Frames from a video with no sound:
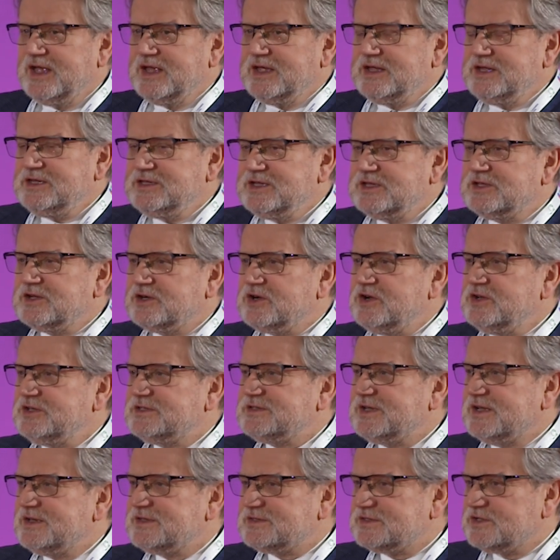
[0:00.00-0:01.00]
i nie do
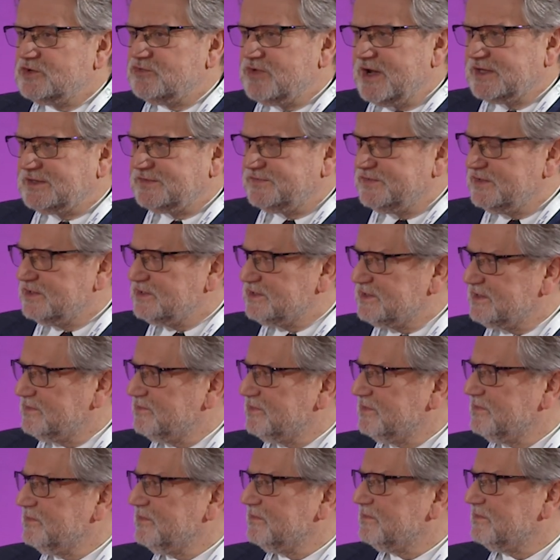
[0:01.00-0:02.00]
końca jest to łatwe,
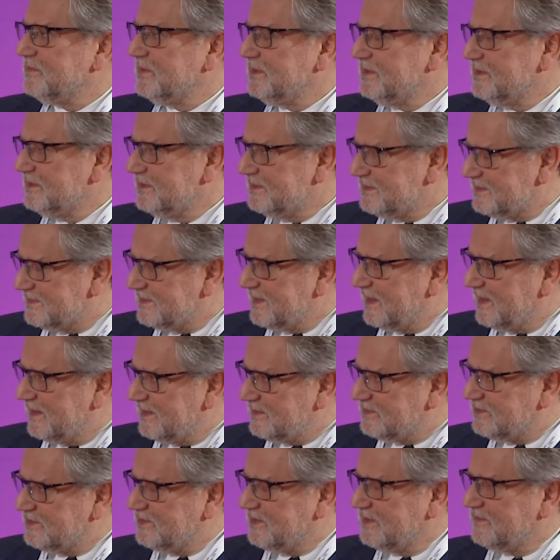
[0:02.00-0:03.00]
żebym e,
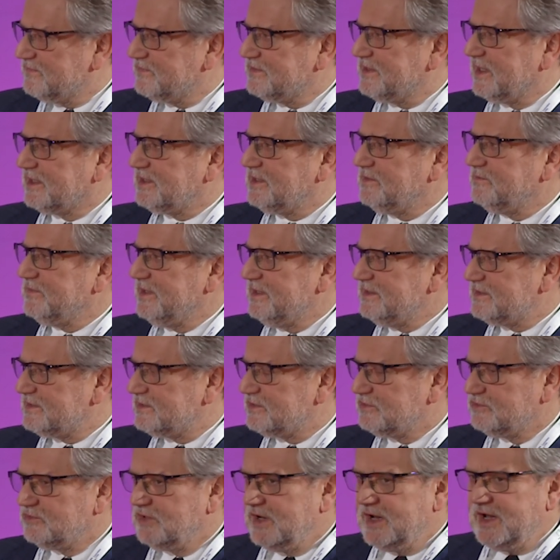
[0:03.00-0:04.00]
znalazł się w takim miejscu,